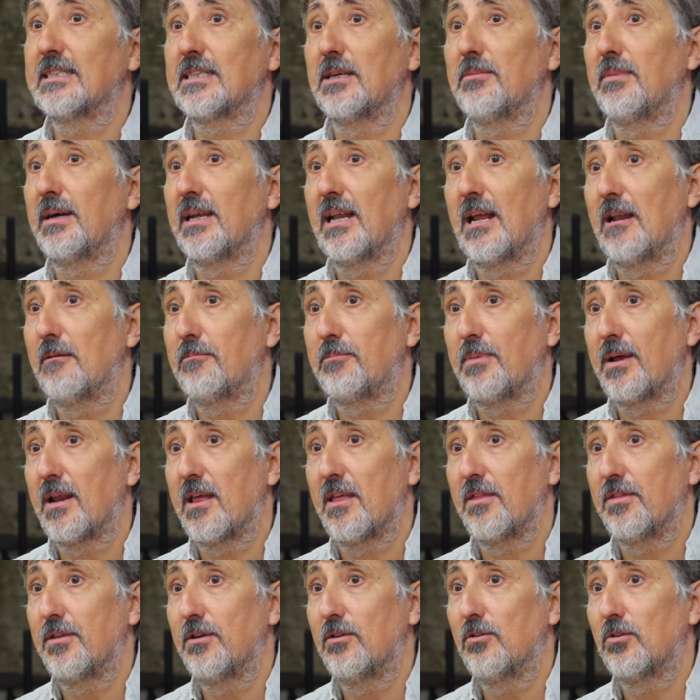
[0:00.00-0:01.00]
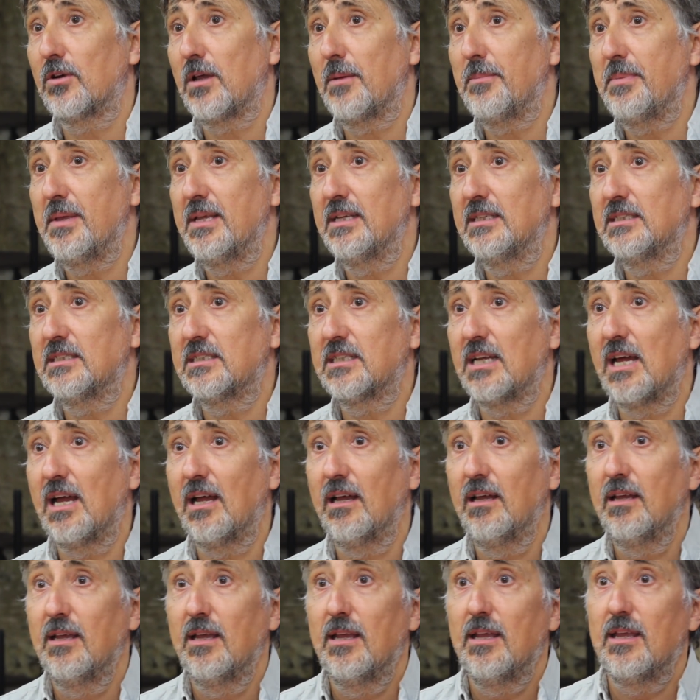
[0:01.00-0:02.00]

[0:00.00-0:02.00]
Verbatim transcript: semanal para decir lo que piensa